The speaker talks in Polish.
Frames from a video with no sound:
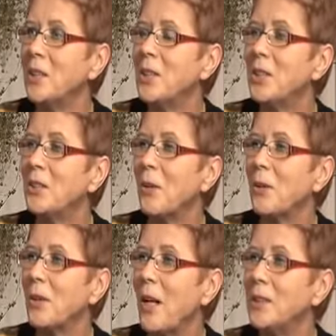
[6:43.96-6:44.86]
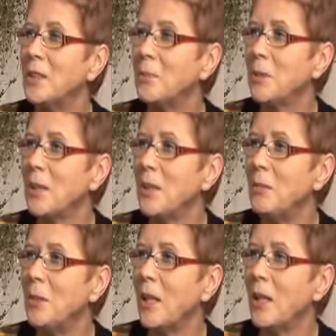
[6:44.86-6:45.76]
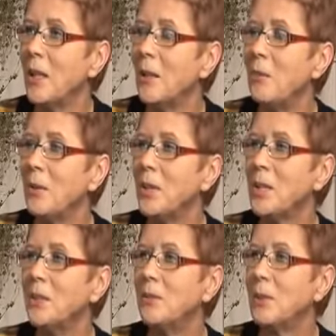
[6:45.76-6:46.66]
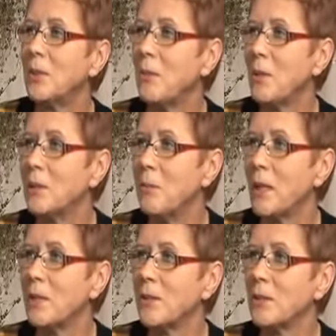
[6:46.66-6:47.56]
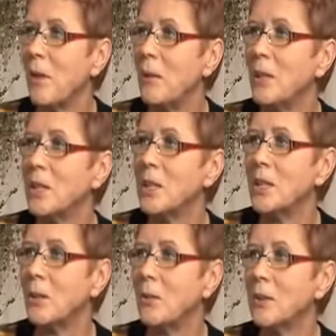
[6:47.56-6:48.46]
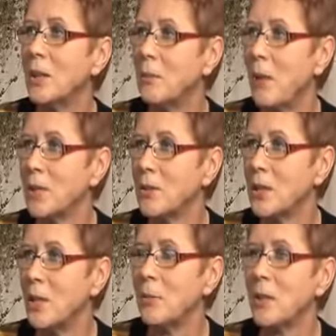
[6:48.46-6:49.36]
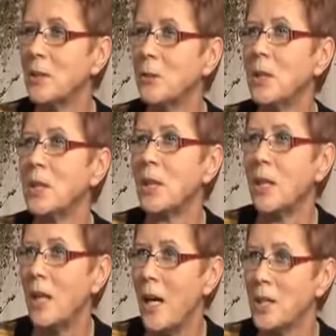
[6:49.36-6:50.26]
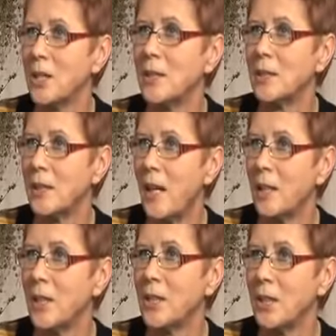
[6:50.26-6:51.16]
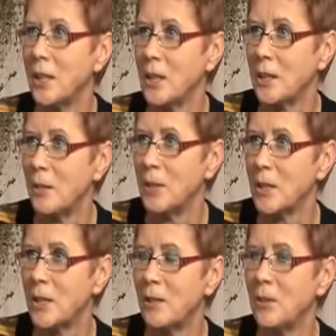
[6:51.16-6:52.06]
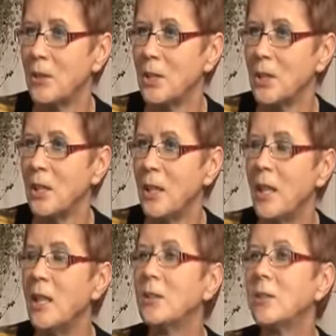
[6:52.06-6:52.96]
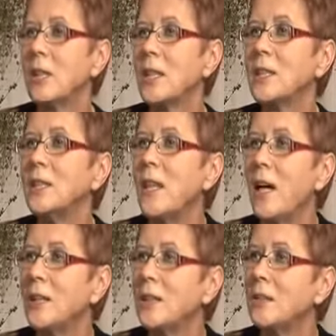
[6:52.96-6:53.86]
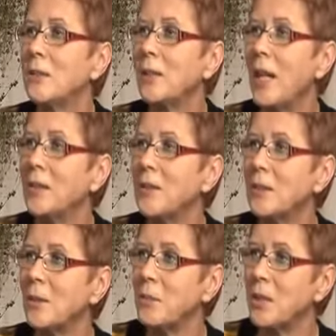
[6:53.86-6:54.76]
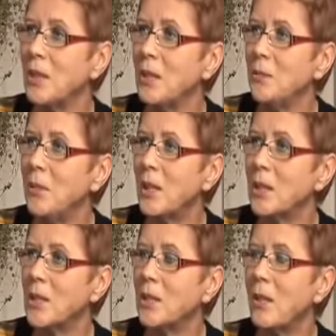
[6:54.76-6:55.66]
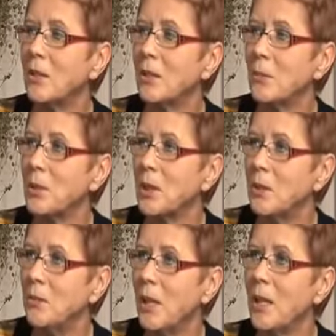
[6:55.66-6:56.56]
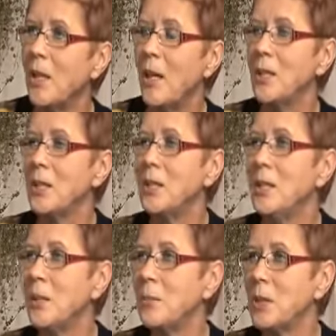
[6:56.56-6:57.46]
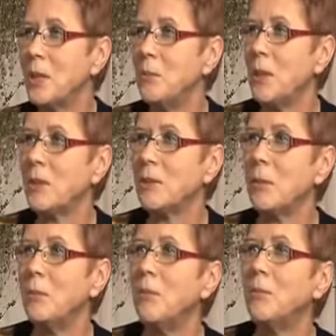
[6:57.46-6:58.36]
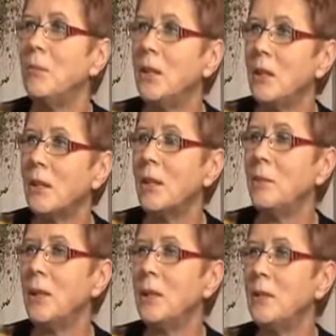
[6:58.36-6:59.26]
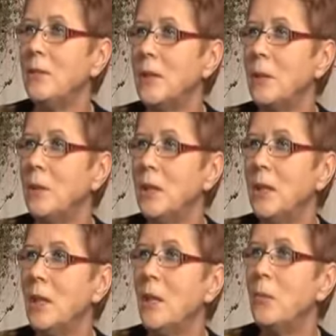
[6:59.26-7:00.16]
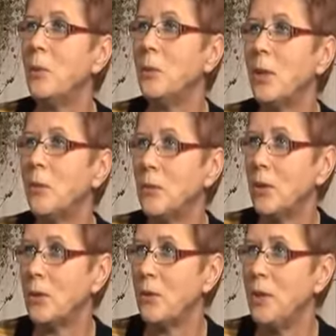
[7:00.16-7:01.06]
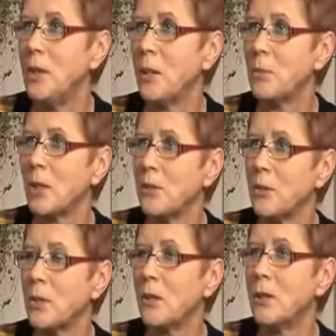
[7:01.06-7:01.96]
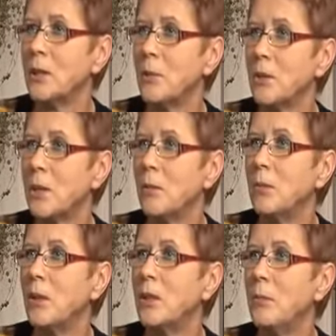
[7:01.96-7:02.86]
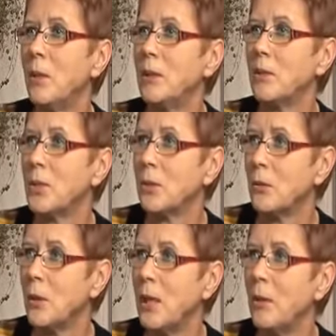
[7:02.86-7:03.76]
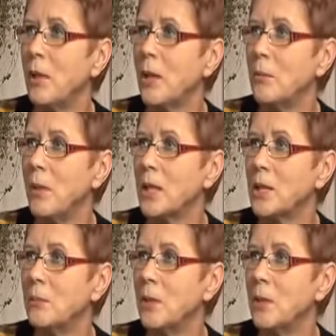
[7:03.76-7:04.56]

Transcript: czy to organizm przyjmie, bo jeśli wątroba jest bardzo słaba, jeśli żołądek bardzo źle pracuje, że aż jest zgaga, czy jakieś tam niestrawności, to teraz jak ten organizm to przyjmie? Czy on to przyjmie? A jeśli nie przyjmie, to te mikroelementy, witaminy pójdą do krwi, nieprzetworzone, nieprzerobione i będą się odkładały jako blaszki